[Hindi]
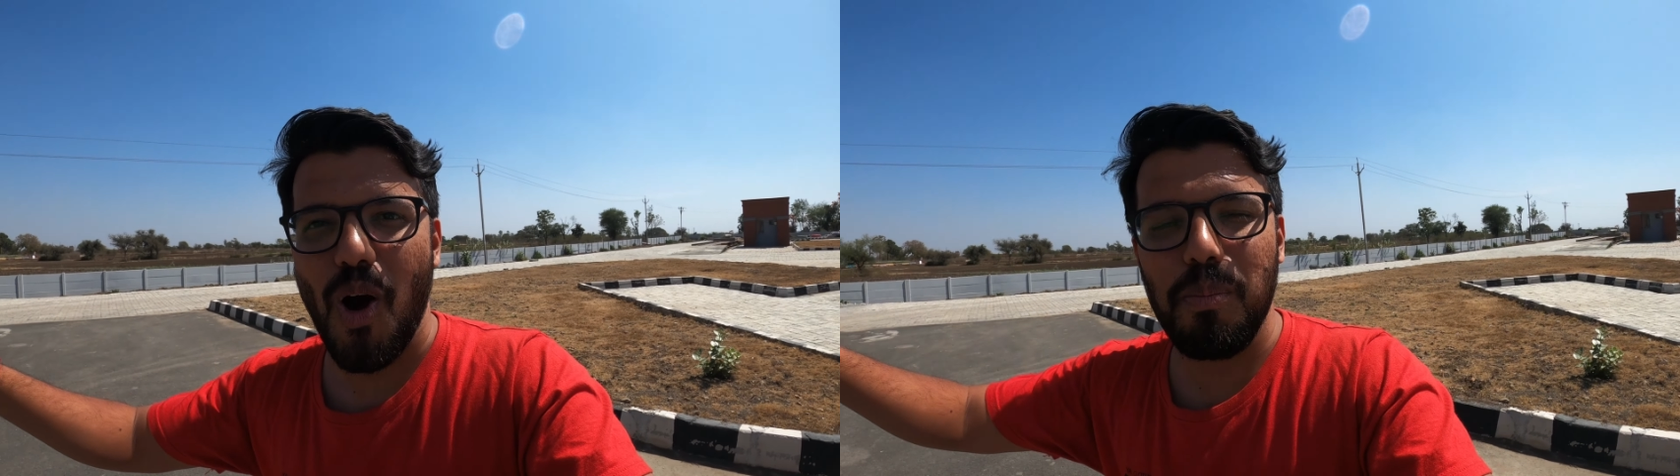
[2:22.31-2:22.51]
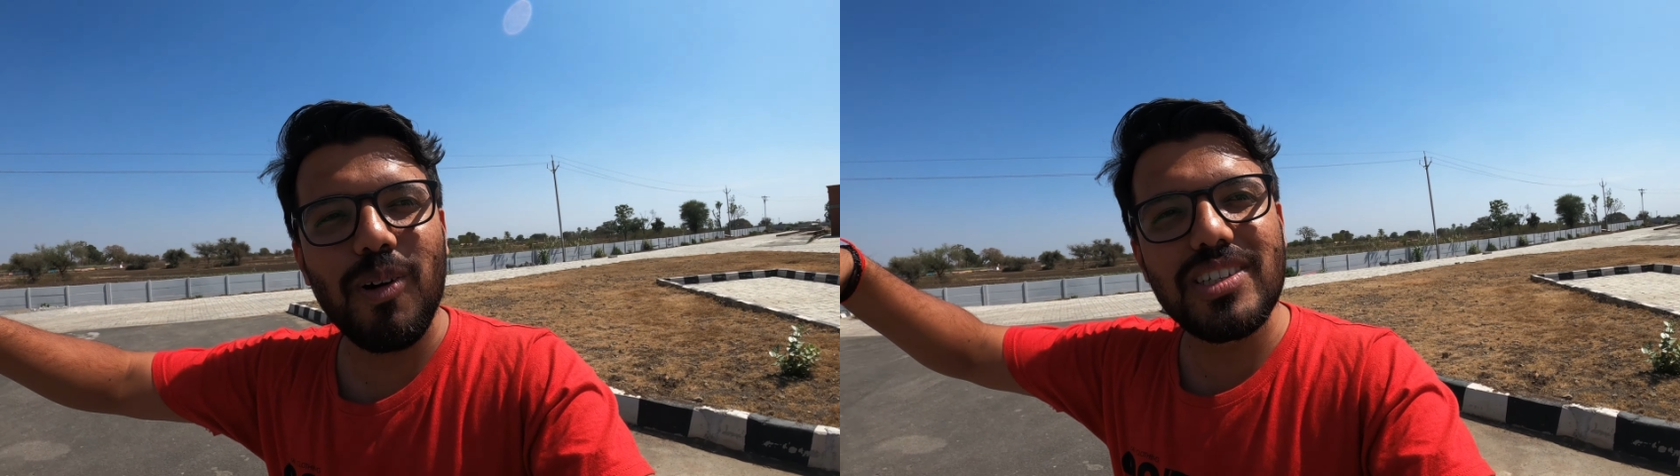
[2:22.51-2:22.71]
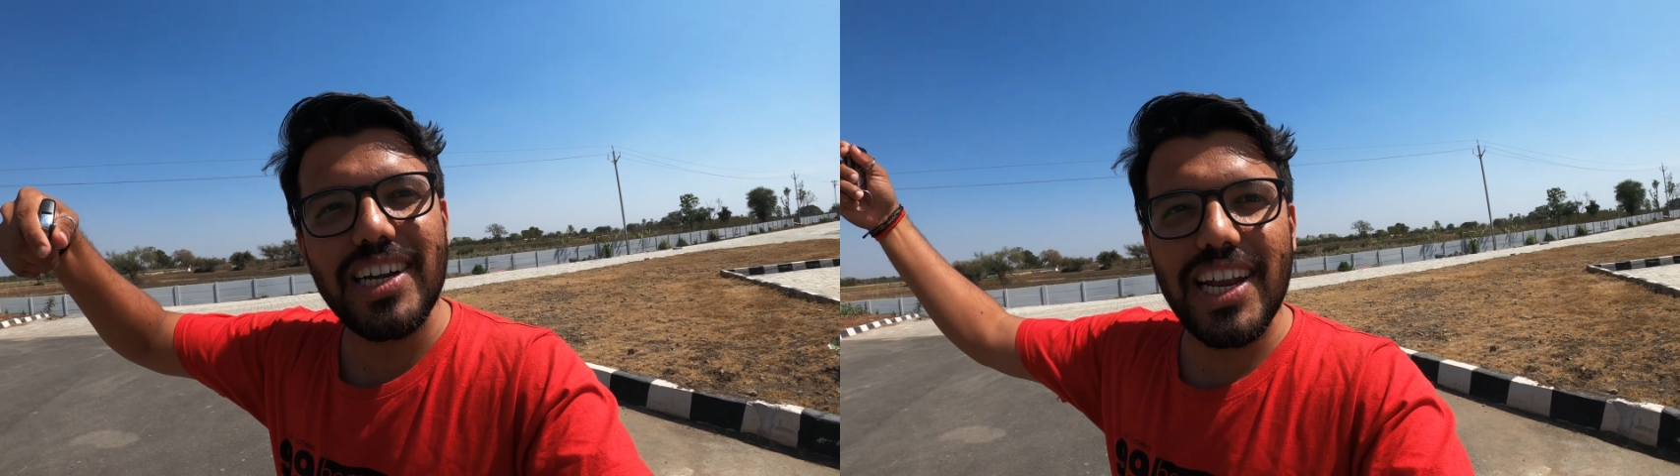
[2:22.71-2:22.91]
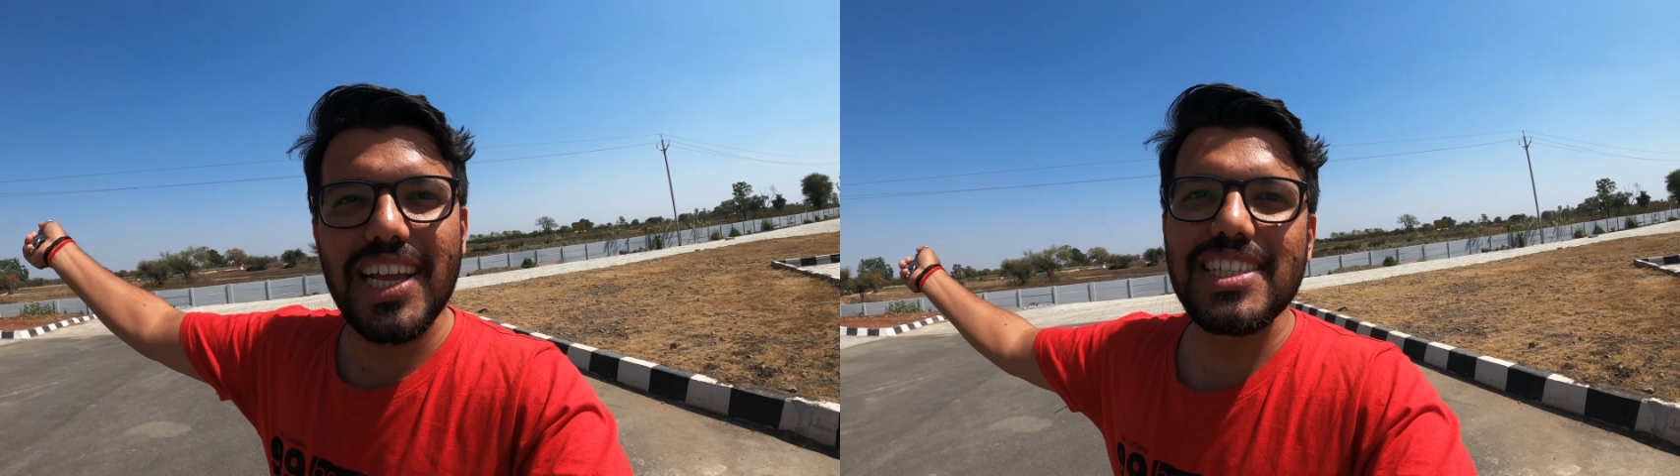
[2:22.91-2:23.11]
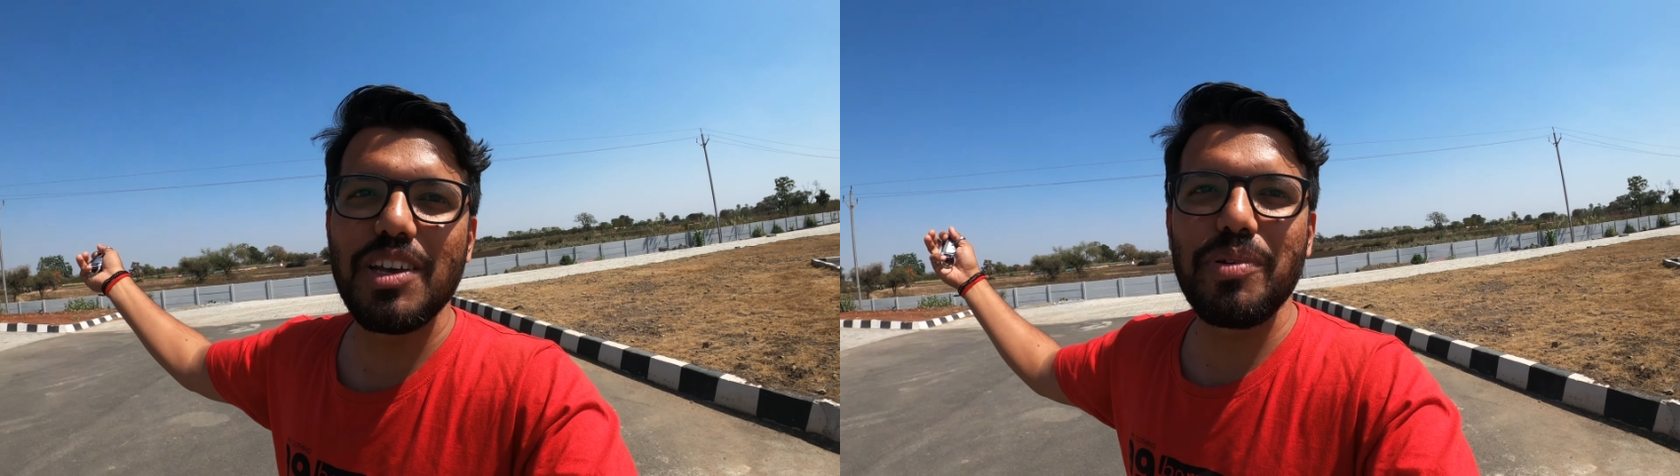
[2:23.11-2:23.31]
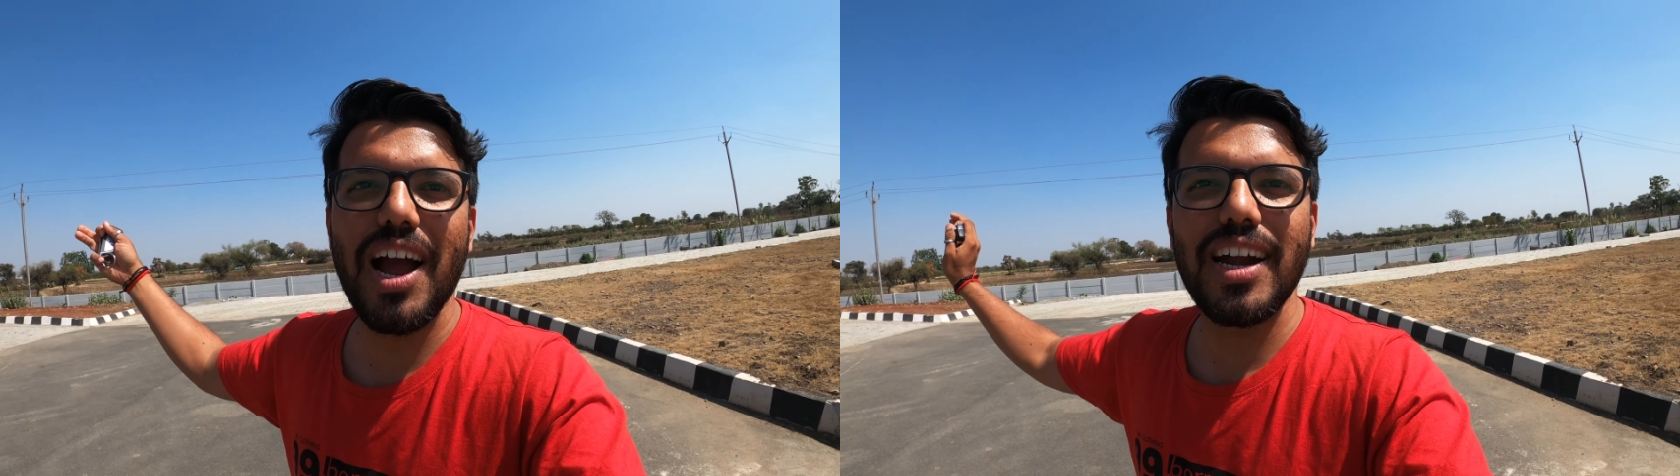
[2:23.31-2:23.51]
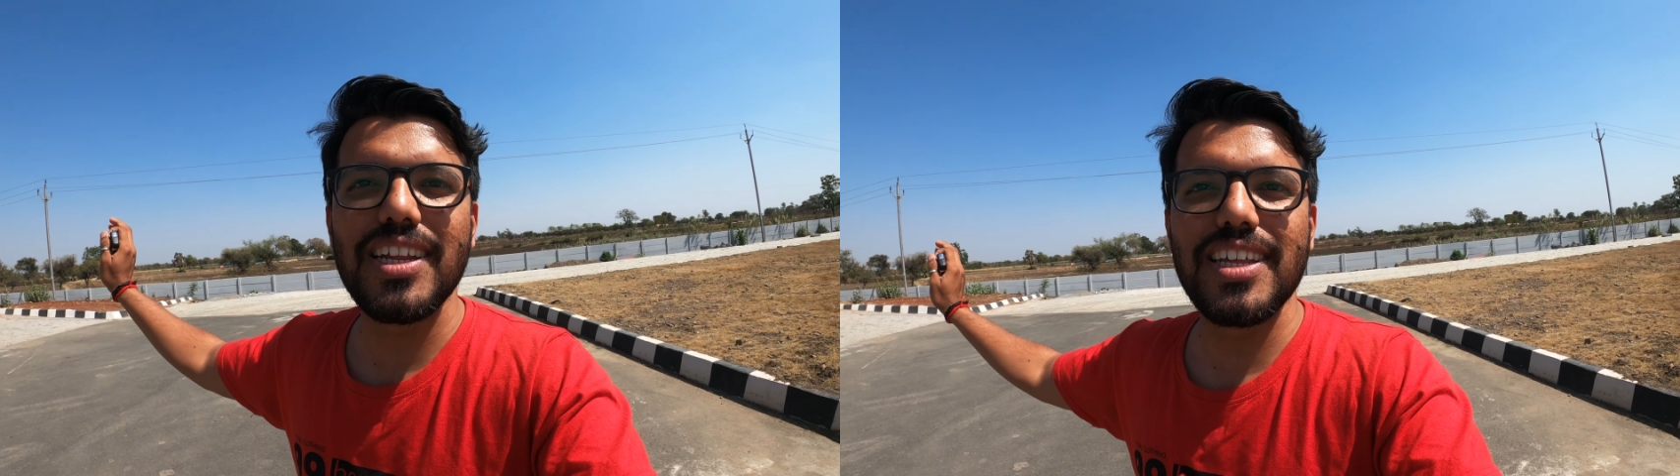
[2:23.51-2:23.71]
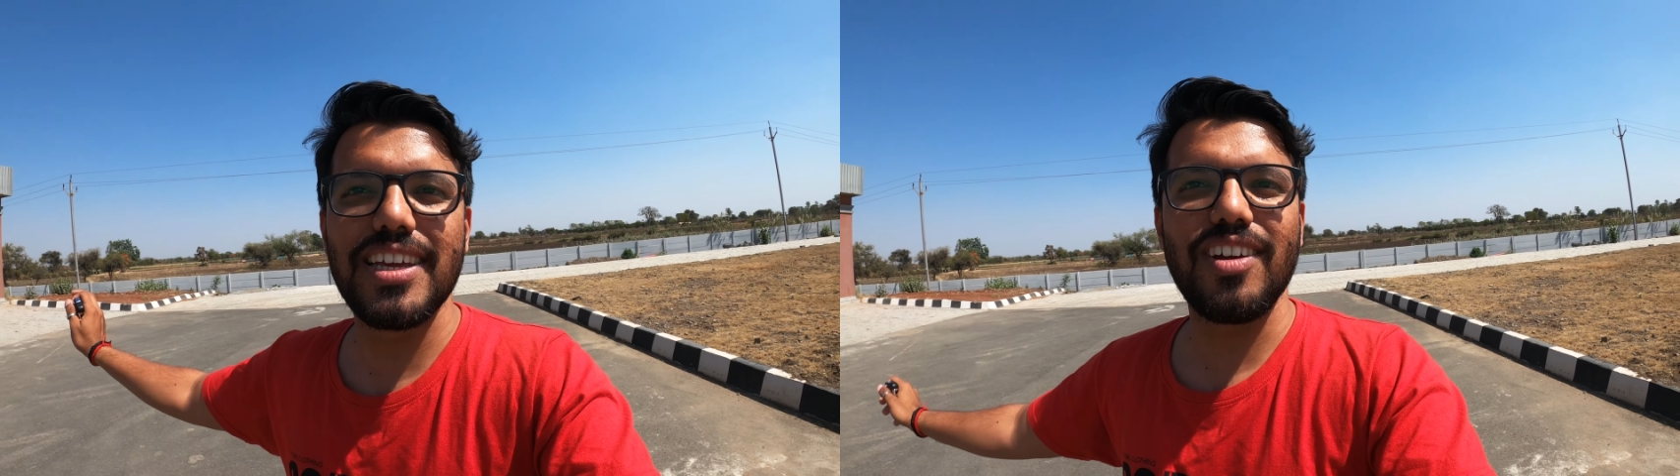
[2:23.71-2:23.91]
अपोजिट लेन से भी
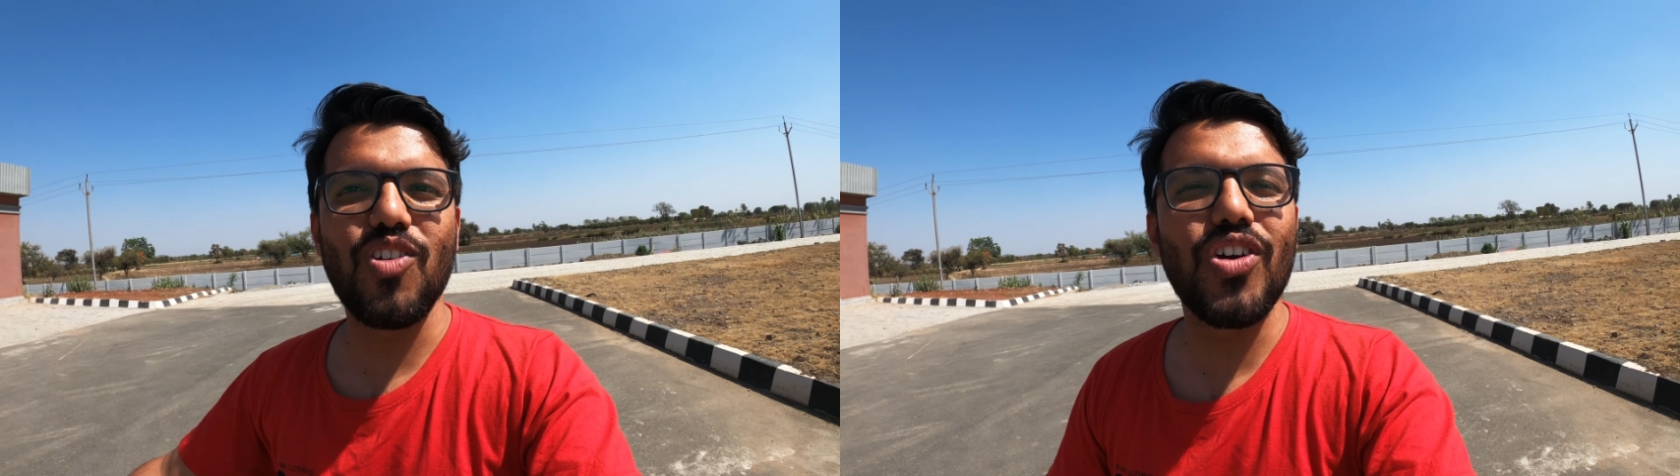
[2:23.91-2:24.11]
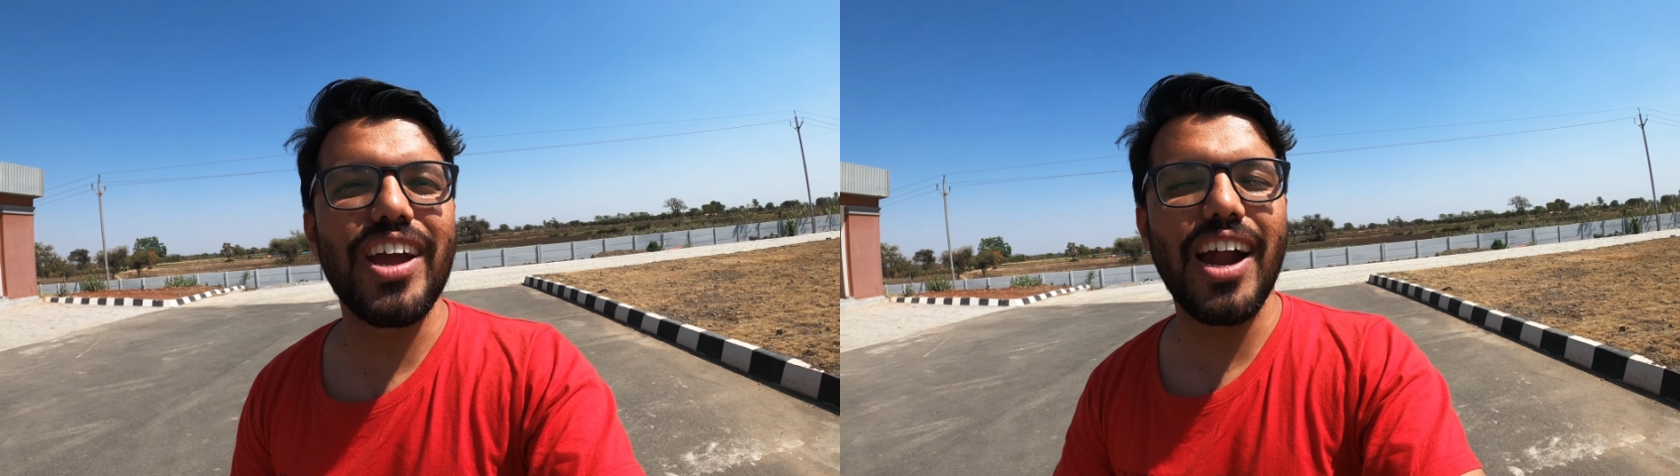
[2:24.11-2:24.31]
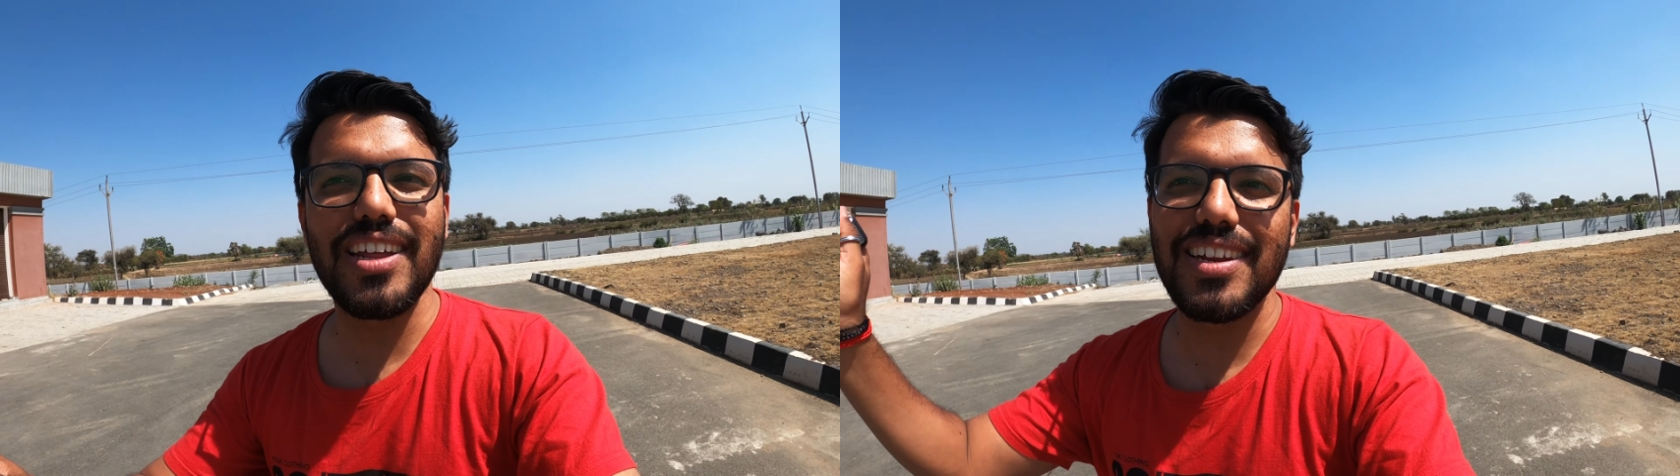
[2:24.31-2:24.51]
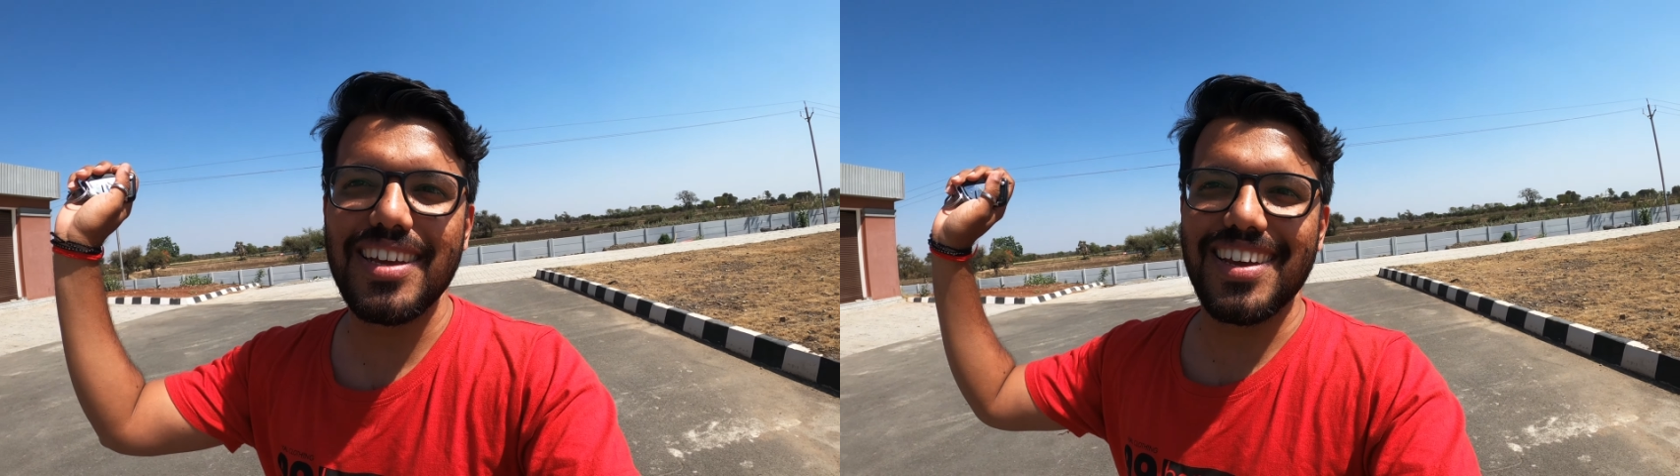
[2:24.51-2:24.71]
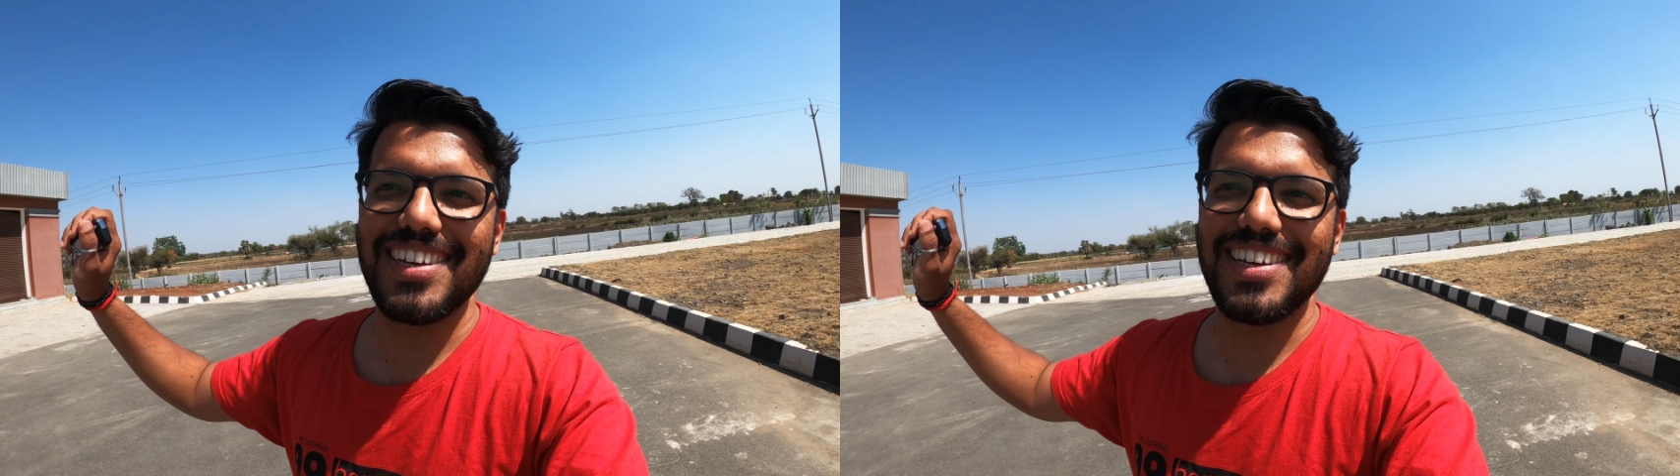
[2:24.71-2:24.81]
गाड़ी नहीं है कोई गाड़ी नहीं